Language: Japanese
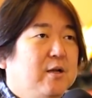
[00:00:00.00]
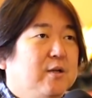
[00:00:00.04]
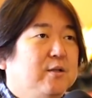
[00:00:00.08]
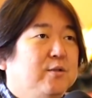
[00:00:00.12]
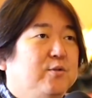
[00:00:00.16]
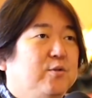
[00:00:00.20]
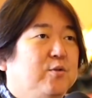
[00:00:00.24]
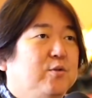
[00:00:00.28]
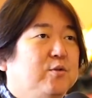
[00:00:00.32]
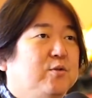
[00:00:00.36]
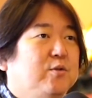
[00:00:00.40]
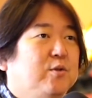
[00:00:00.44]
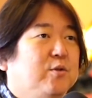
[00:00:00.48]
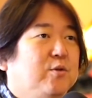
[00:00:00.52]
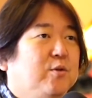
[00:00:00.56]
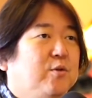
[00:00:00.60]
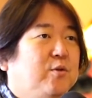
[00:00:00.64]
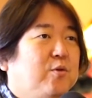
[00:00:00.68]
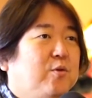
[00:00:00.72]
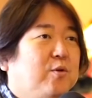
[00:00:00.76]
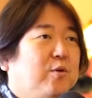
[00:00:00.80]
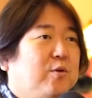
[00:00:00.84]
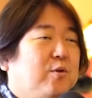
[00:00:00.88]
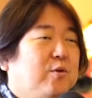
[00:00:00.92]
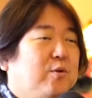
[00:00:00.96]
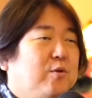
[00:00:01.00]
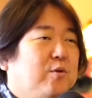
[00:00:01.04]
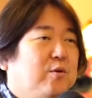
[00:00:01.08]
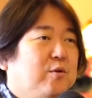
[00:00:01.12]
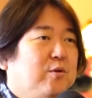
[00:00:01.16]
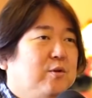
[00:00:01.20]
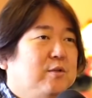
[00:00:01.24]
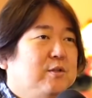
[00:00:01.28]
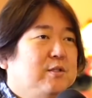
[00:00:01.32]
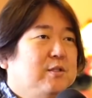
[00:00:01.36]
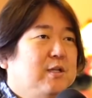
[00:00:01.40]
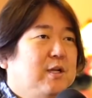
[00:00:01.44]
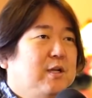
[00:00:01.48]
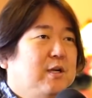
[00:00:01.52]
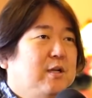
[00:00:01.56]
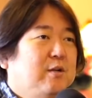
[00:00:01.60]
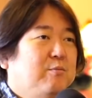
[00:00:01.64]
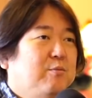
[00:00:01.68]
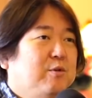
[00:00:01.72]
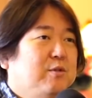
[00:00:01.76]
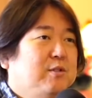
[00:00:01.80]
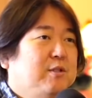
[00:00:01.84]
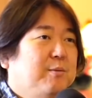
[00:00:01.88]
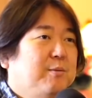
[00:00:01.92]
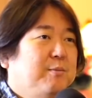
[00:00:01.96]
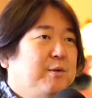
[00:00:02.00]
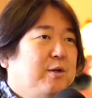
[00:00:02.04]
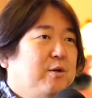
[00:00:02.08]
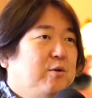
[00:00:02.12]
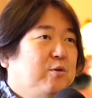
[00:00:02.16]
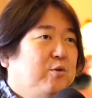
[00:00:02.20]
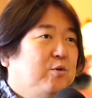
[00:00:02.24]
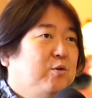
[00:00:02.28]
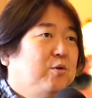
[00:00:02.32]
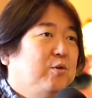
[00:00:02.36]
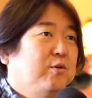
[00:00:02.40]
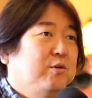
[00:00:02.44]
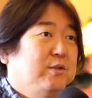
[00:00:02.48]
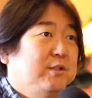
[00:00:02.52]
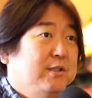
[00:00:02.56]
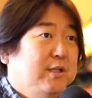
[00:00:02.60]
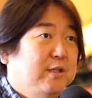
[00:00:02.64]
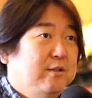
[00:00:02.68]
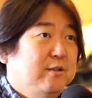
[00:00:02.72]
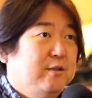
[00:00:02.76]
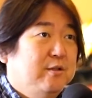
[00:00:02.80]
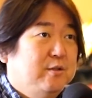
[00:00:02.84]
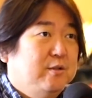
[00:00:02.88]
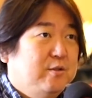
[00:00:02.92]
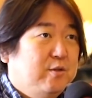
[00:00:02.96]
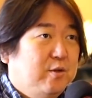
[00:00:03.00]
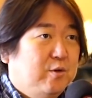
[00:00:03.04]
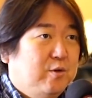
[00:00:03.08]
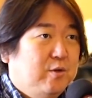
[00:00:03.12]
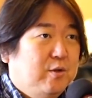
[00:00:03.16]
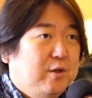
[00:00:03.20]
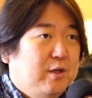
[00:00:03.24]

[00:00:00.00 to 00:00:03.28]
その人と心の心のつながりを持つためにいろいろ努力したんですよ。だ